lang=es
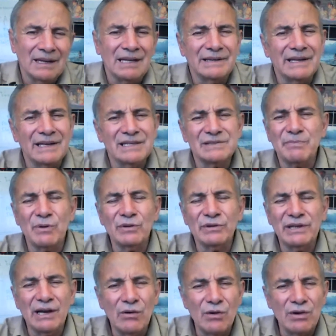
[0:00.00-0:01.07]
El
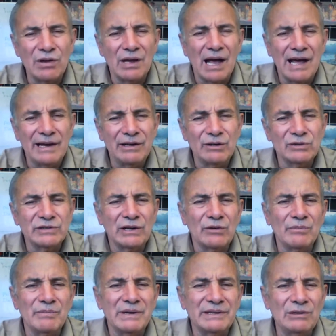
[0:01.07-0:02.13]
transporte aéreo se ha
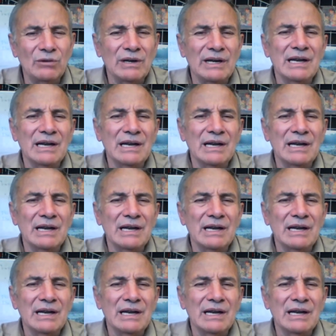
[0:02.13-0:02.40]
convertido